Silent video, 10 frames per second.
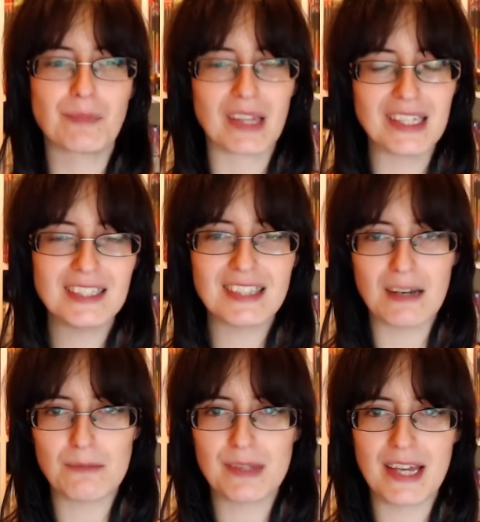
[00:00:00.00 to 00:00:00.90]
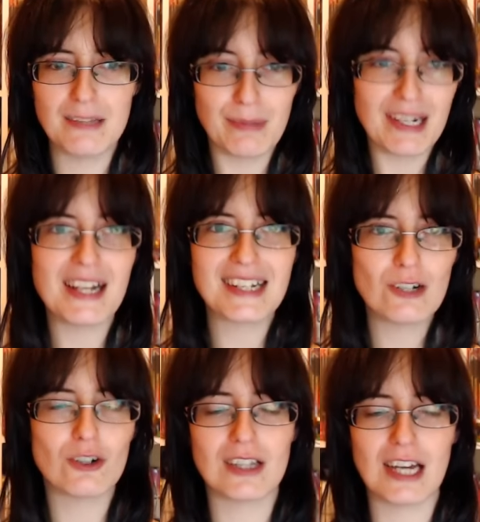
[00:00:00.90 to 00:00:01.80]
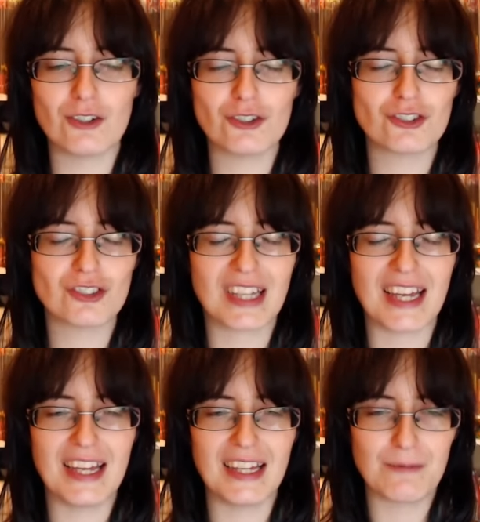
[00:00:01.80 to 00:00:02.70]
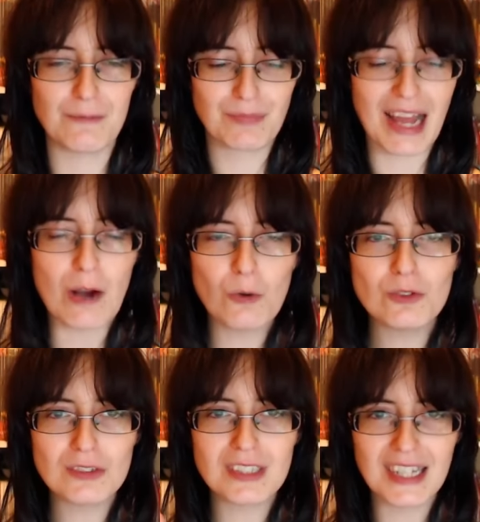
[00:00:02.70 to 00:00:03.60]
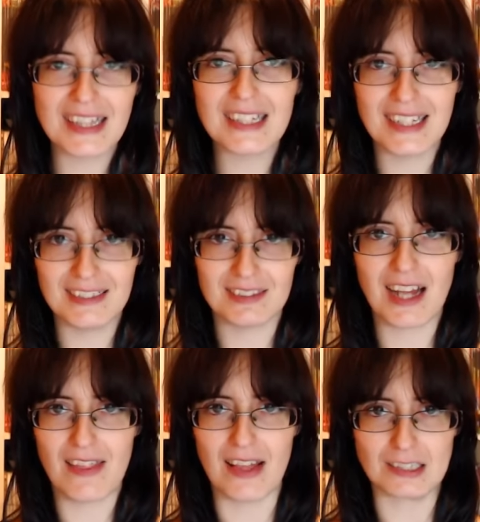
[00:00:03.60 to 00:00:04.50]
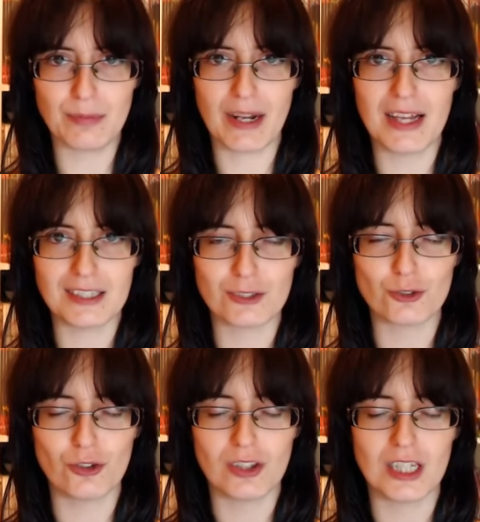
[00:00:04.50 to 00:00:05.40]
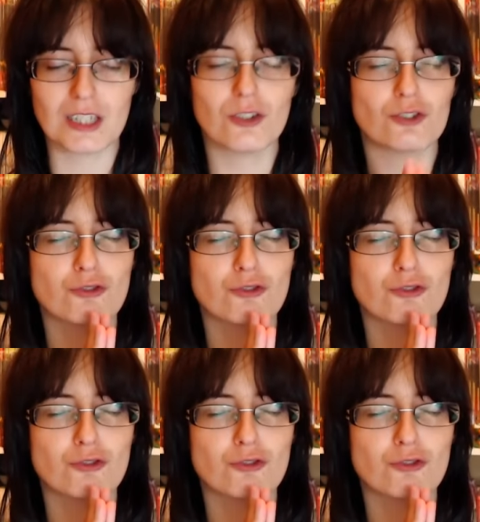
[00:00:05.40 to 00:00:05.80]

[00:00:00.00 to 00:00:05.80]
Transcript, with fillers: Y también para recordaros que aún quedan entradas para estos conciertos.